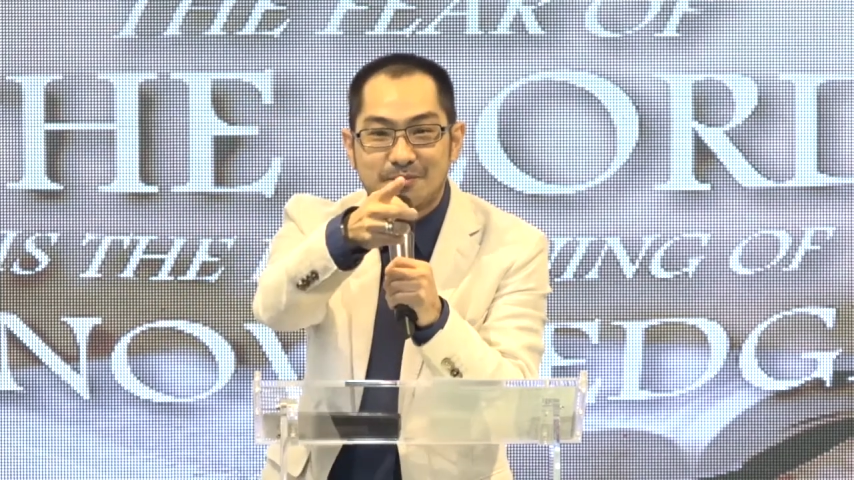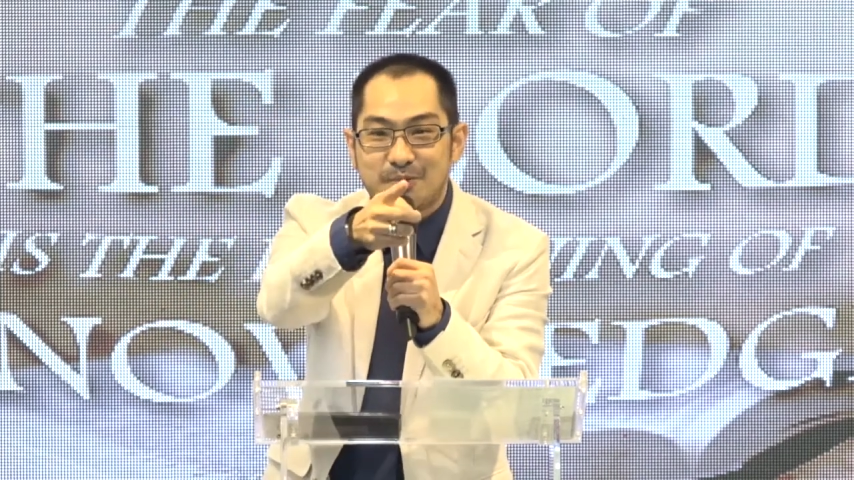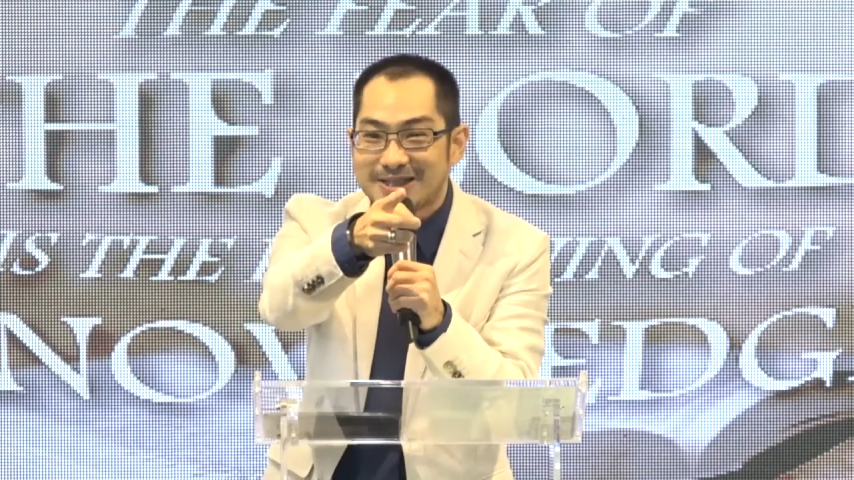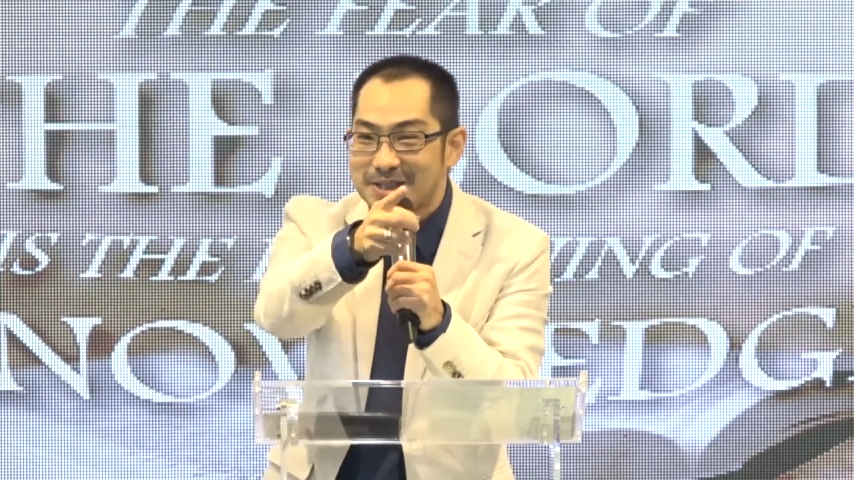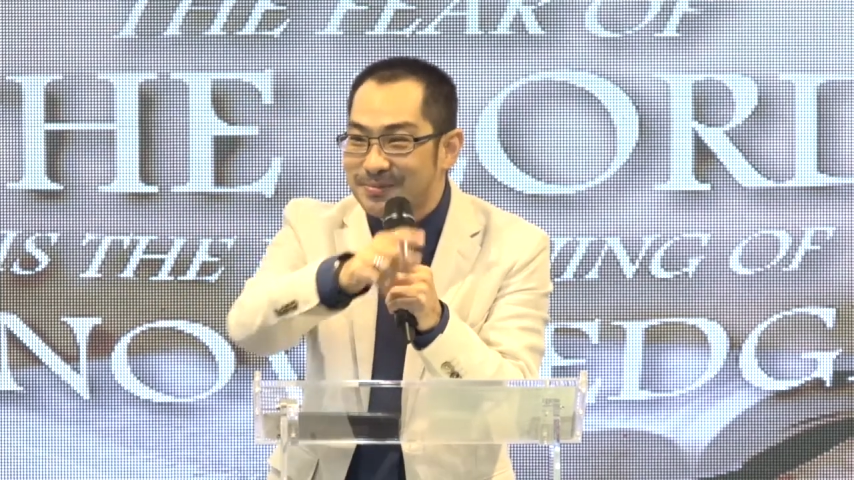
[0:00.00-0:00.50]

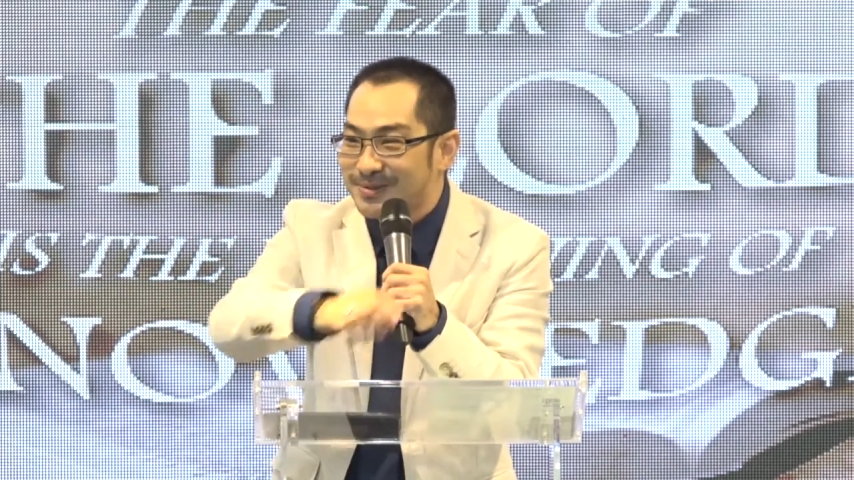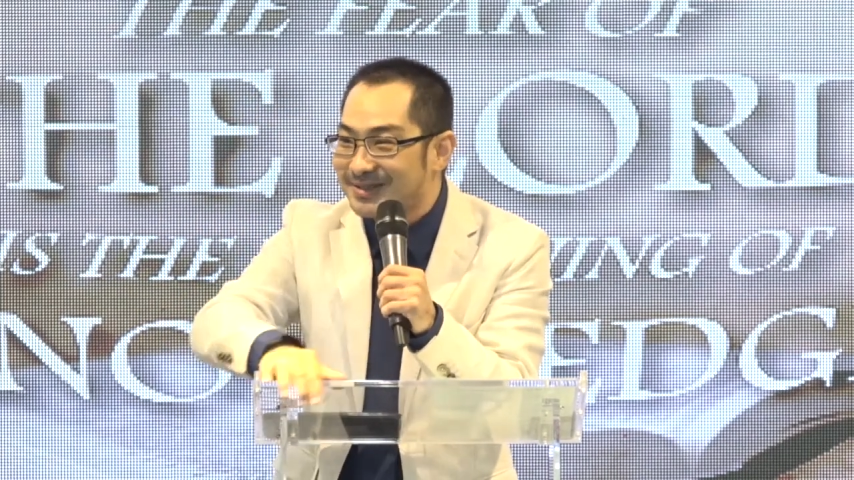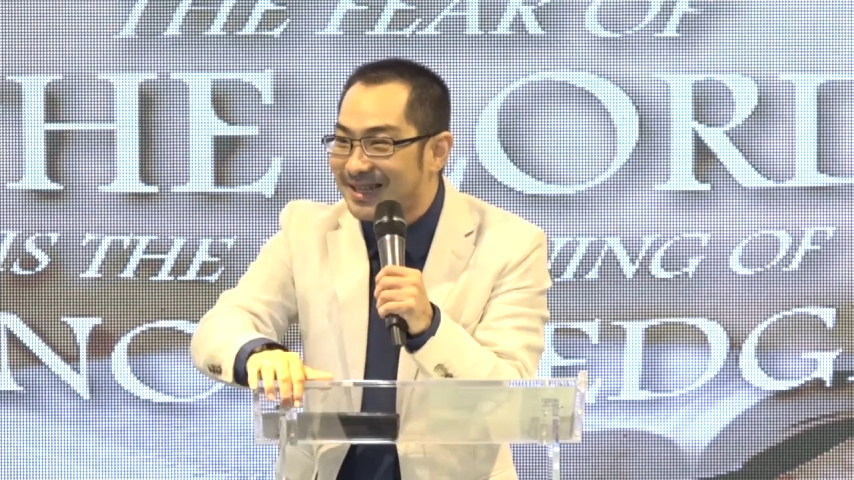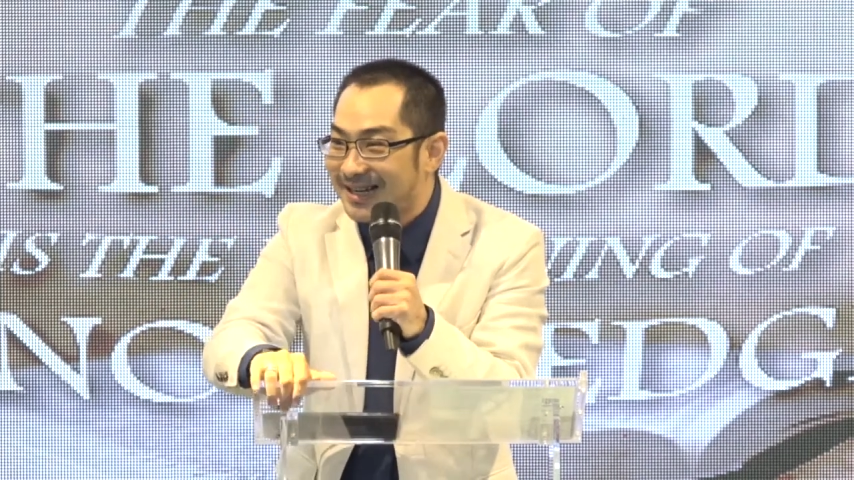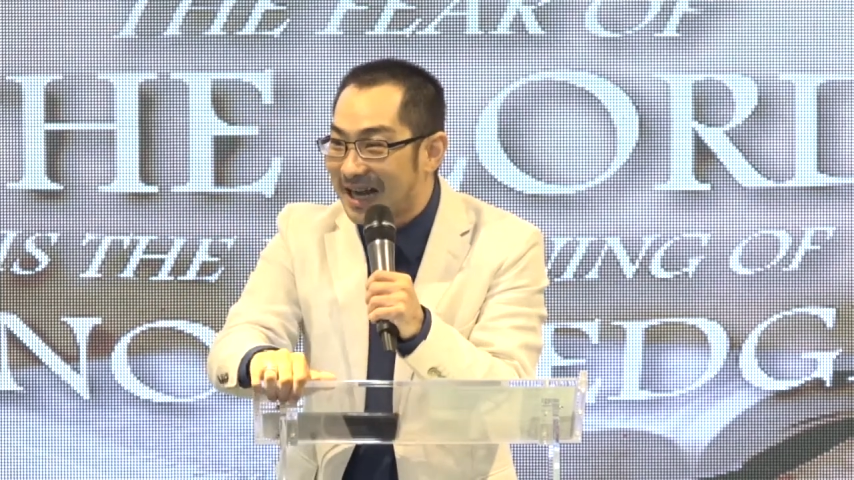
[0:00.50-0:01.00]
buat hidup
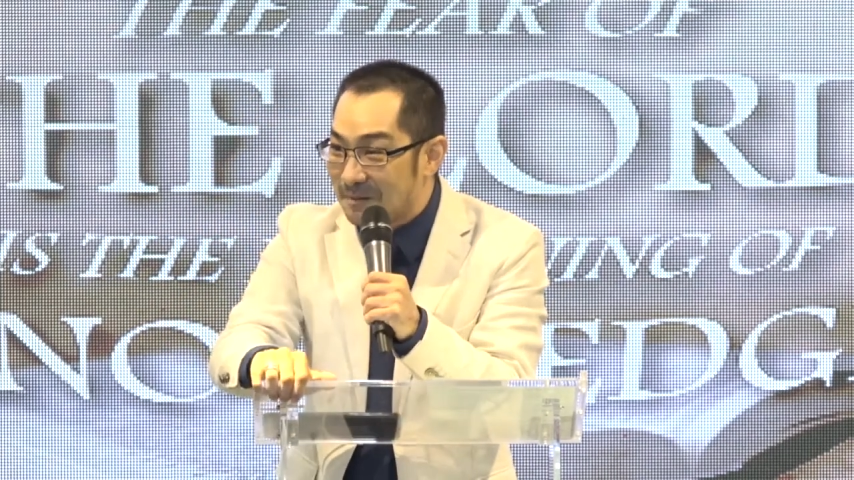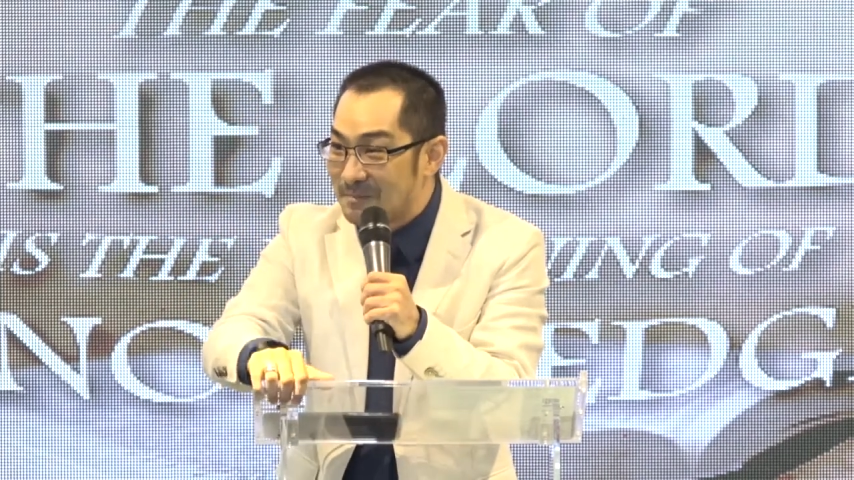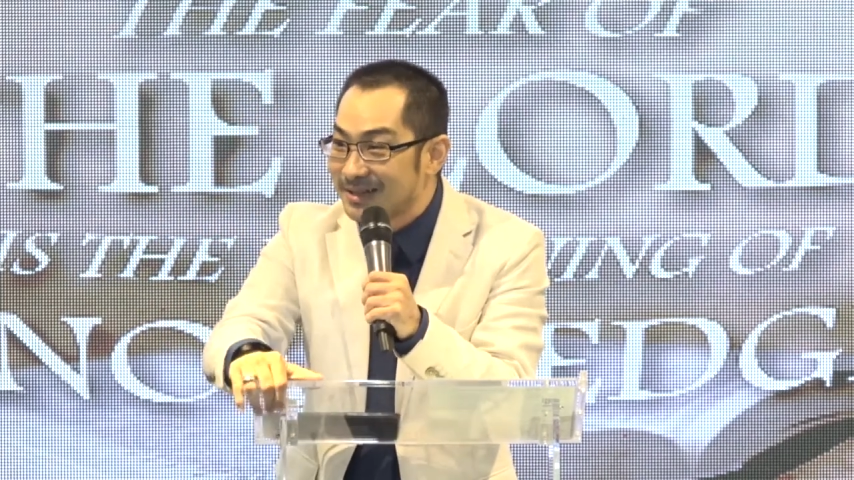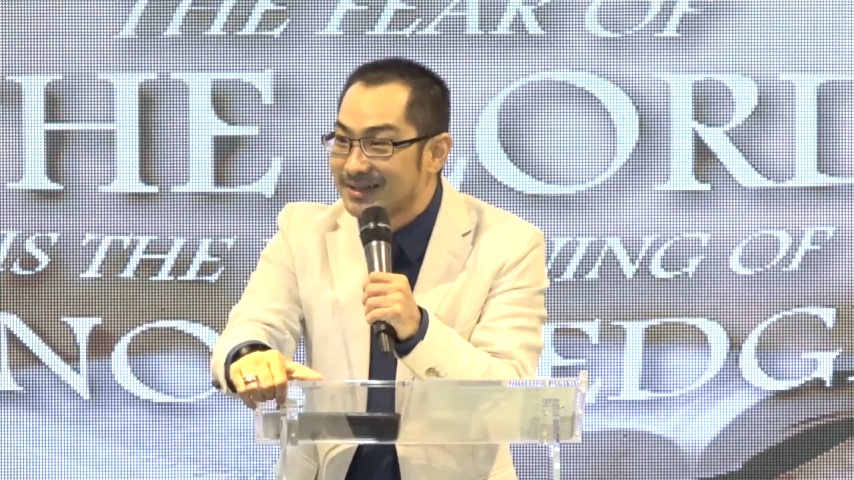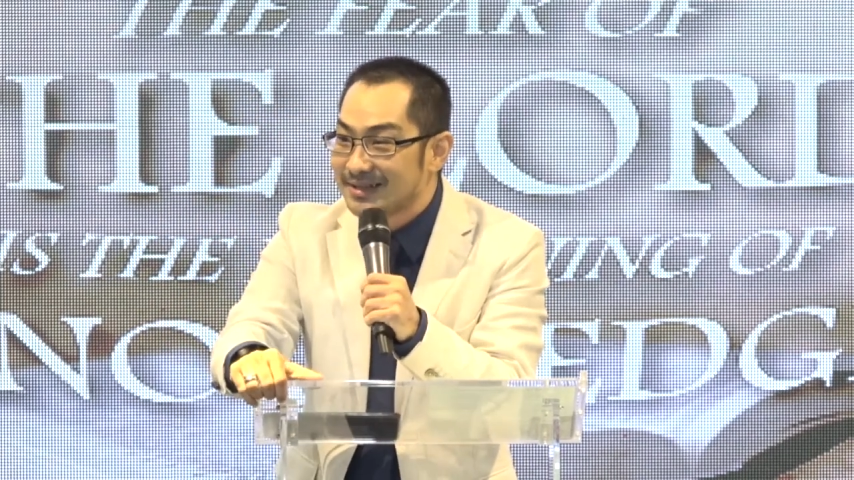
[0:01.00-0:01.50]
saudara.
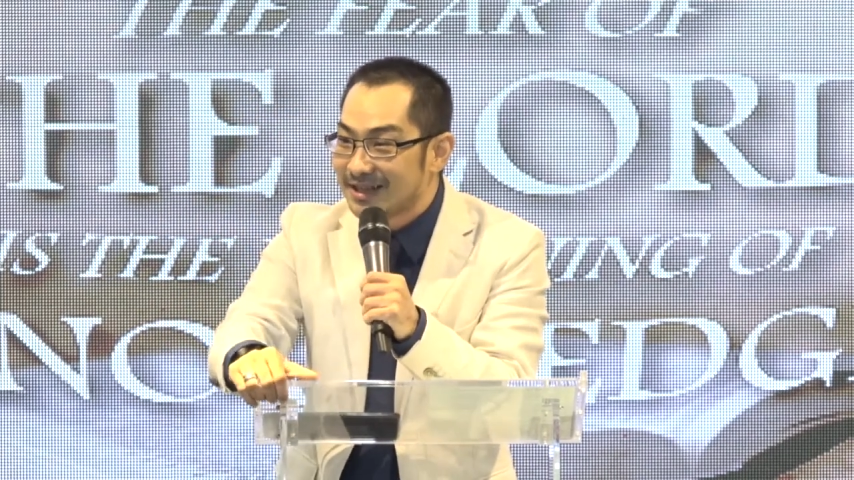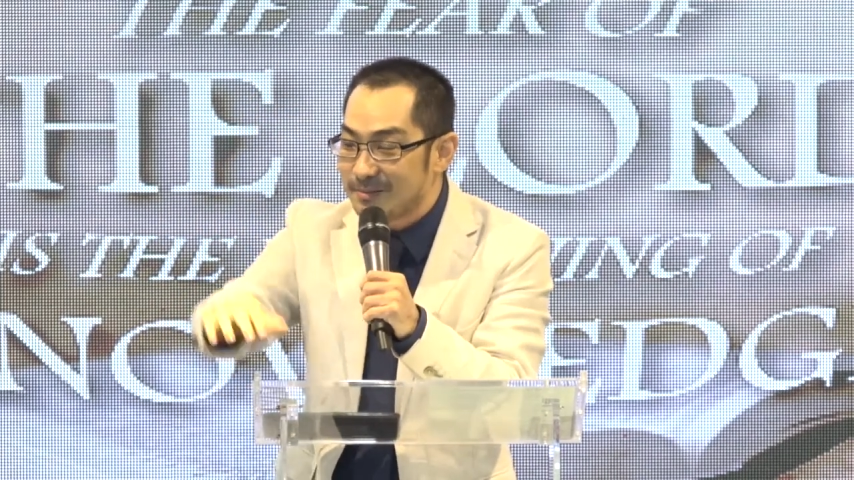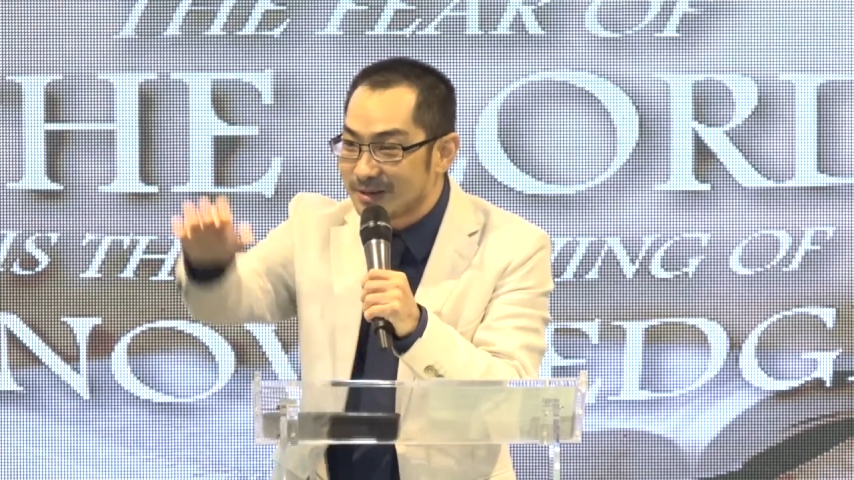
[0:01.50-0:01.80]
Amin. Tepuk